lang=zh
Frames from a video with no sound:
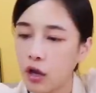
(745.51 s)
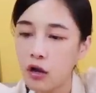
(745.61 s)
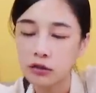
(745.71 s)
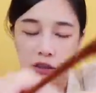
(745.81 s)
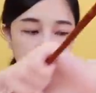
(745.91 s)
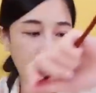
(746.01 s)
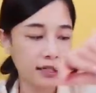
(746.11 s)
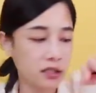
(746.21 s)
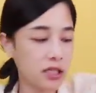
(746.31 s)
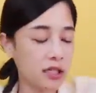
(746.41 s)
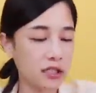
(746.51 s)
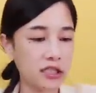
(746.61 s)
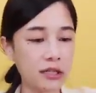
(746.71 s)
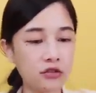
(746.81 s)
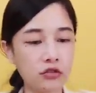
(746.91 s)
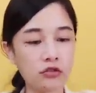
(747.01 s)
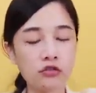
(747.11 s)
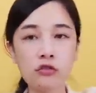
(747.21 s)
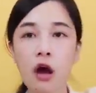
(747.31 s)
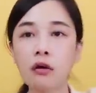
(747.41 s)
好，吃完一切的咸食
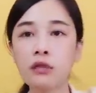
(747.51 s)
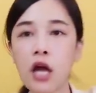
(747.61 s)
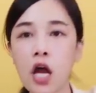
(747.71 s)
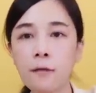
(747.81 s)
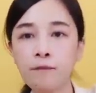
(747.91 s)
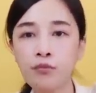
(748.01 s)
之后呢，